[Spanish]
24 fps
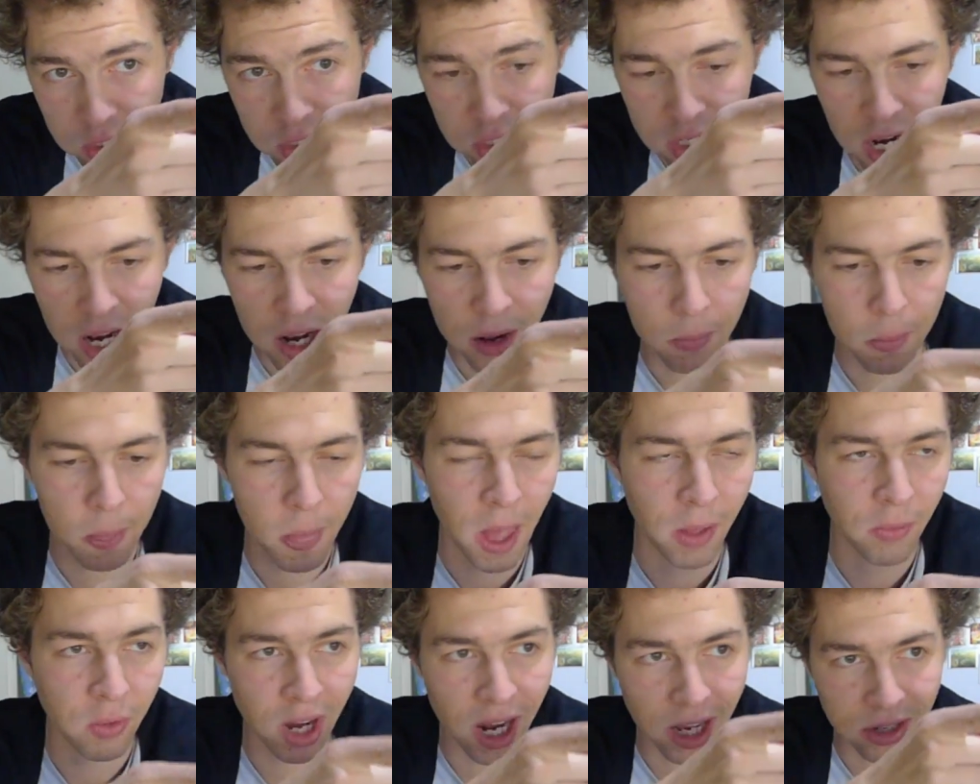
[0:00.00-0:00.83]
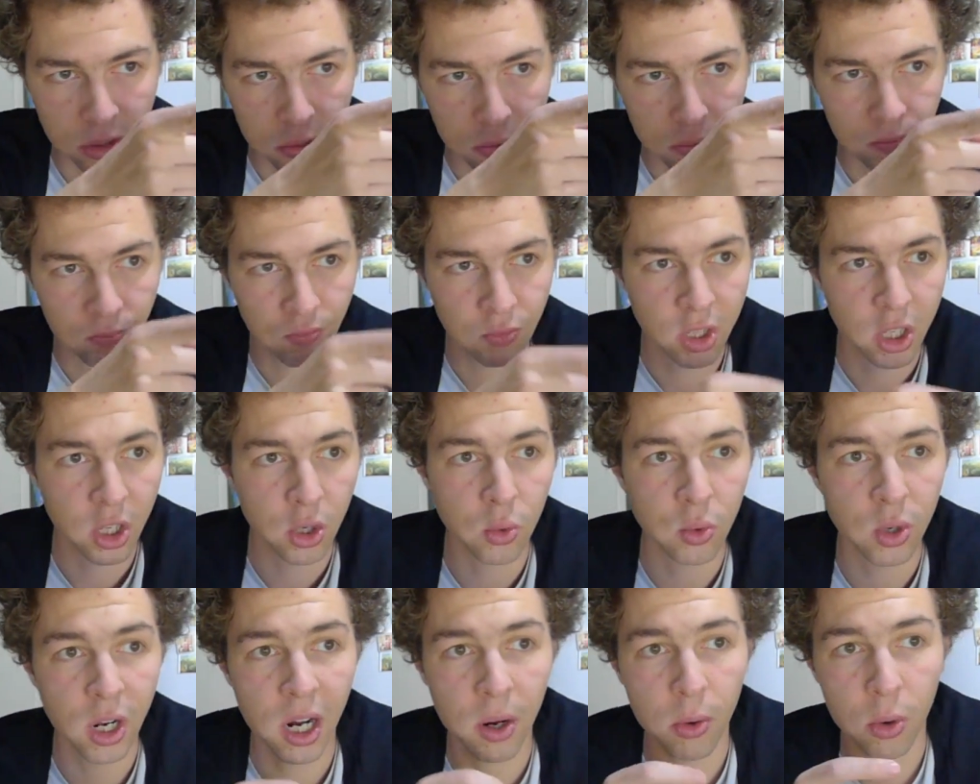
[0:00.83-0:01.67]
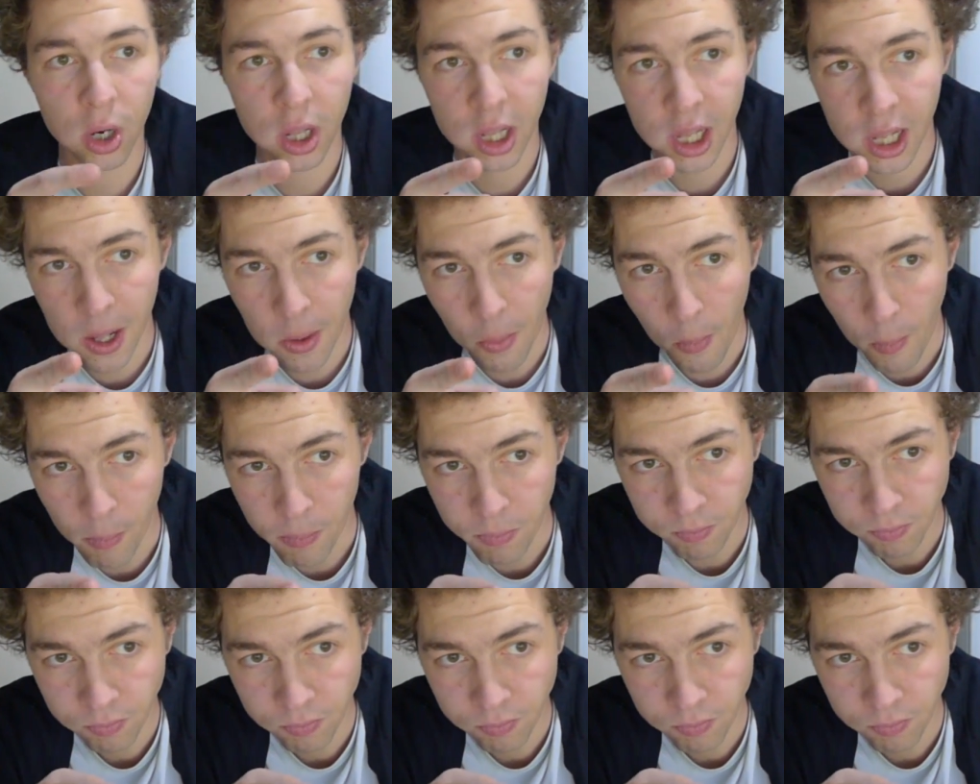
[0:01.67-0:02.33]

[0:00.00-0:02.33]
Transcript: allá, atrás, tengo un árbol de